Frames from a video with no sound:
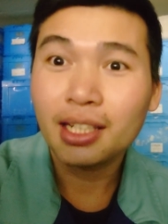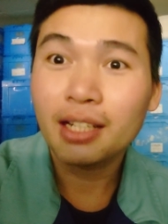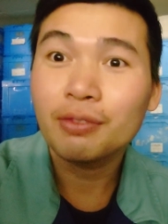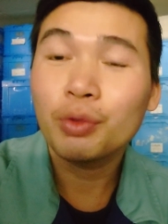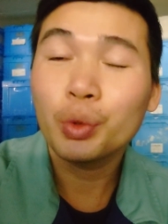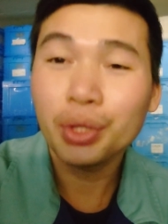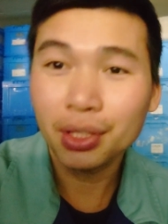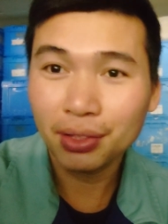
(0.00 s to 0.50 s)
rất
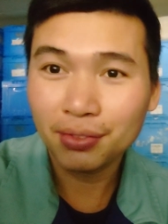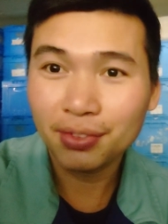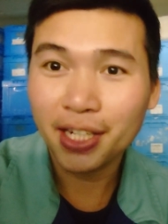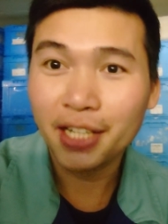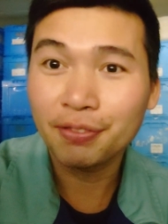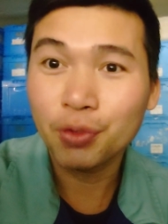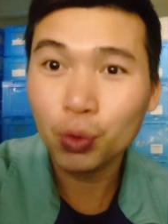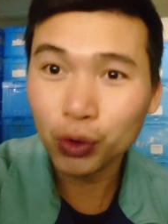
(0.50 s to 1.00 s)
là vui
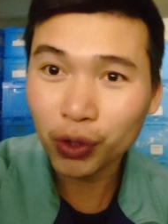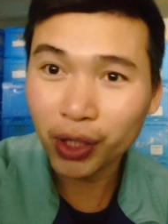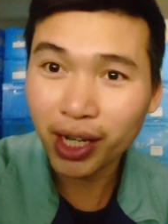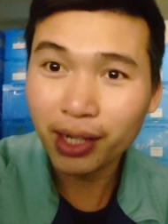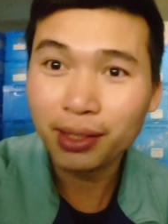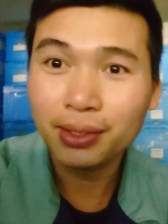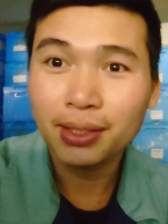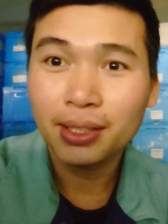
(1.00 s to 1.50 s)
và hạnh phúc
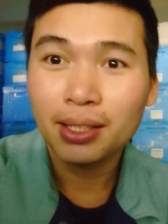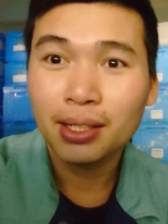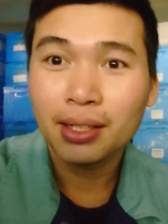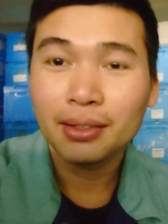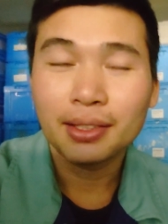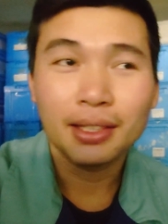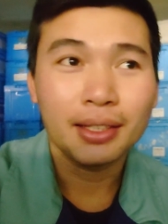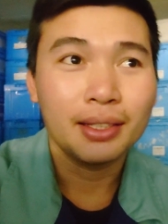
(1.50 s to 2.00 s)
rồi ha
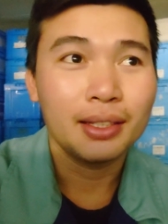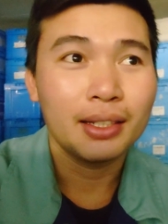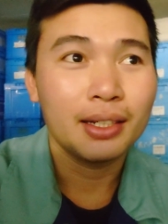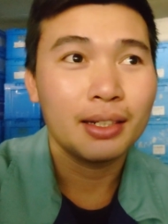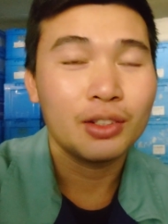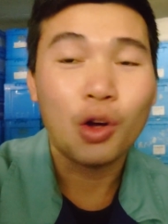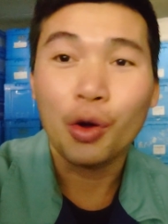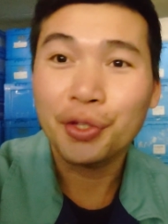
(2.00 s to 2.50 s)
thì
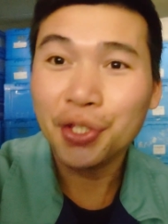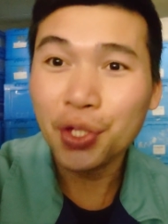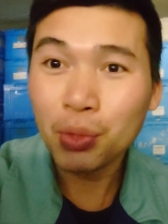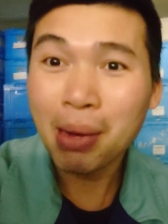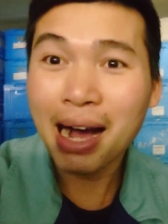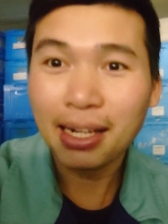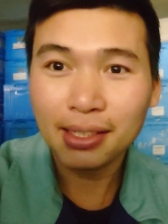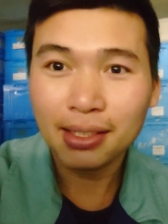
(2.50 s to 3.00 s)
à, có
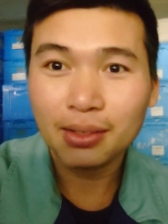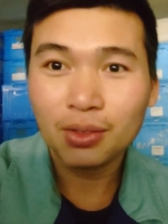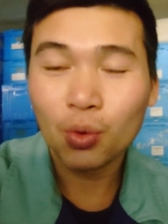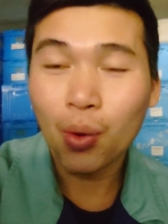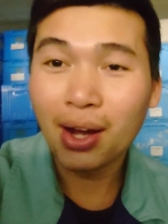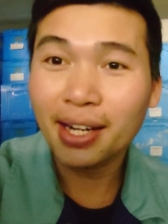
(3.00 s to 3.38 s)
nhiều bạn á,